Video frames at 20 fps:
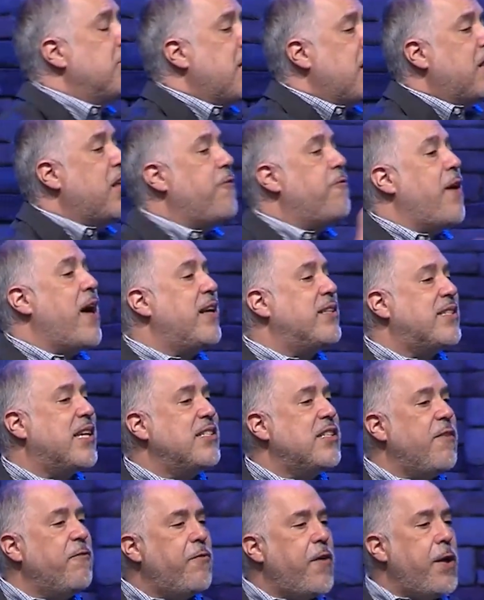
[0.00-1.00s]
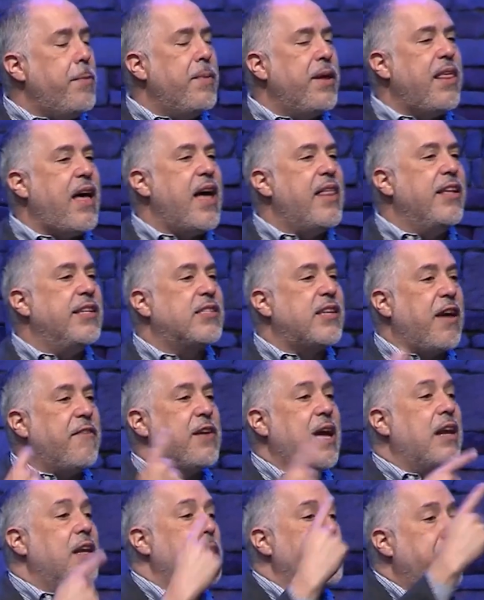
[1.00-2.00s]
de diversas enfermedades, que
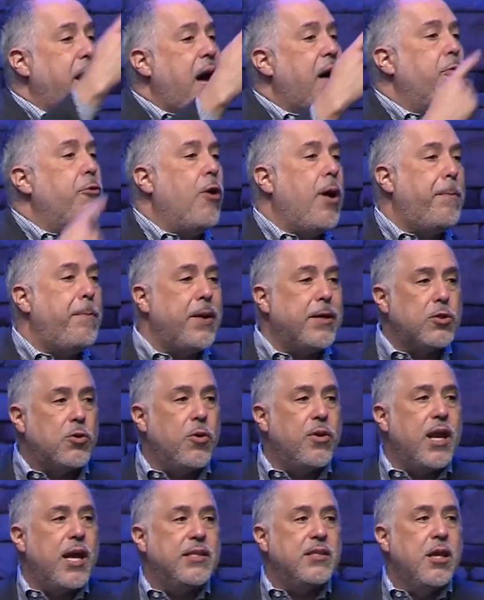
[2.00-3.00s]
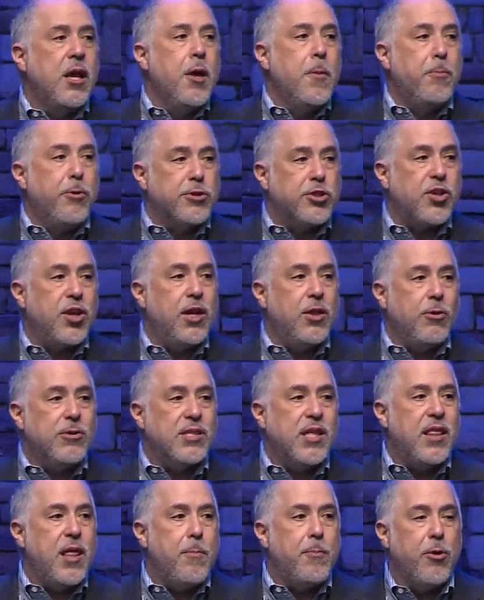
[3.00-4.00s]
había librado a personas poseídos
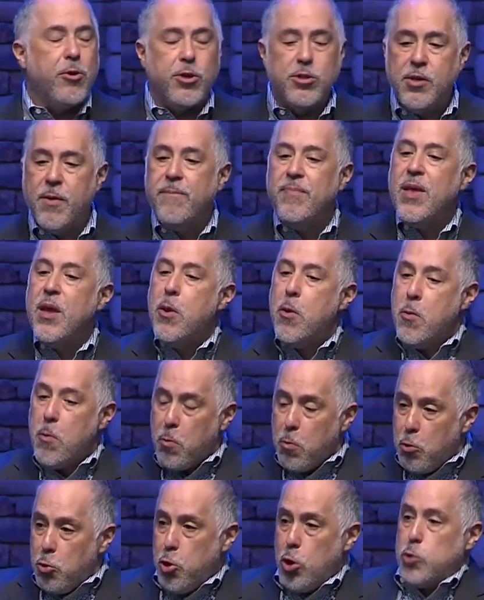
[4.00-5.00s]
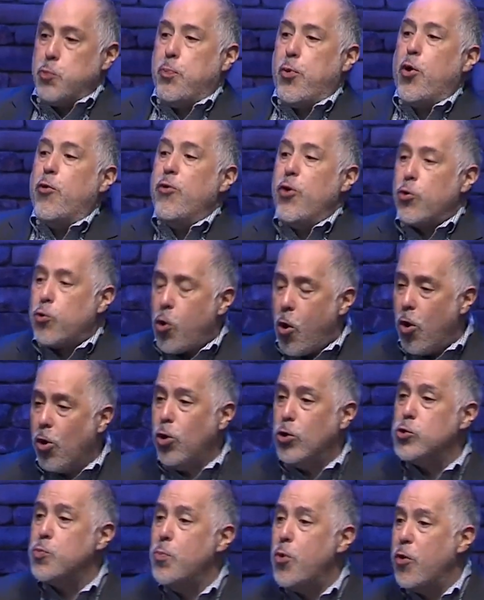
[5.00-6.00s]
de demonios, los provocó,
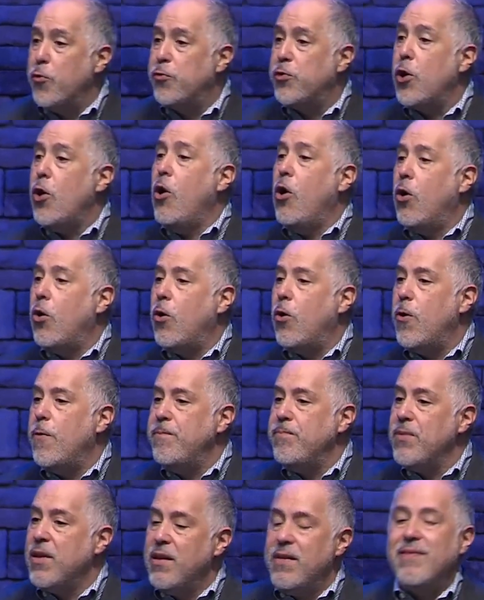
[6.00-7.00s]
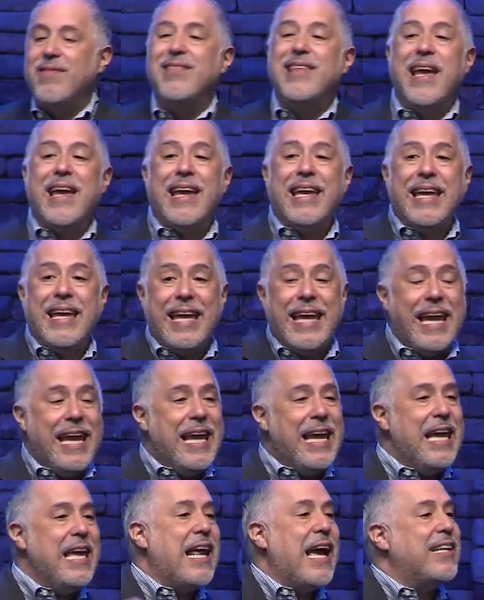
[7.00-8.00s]
los movió de
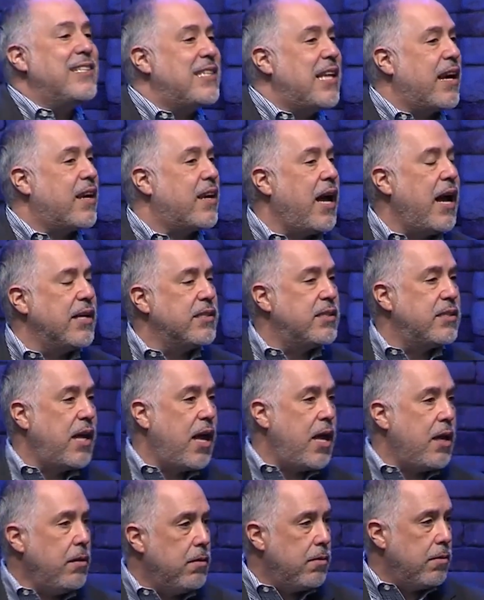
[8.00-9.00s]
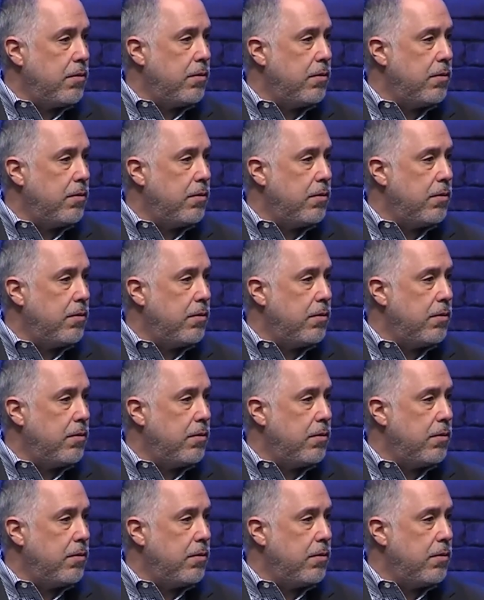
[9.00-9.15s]
ir a esta casa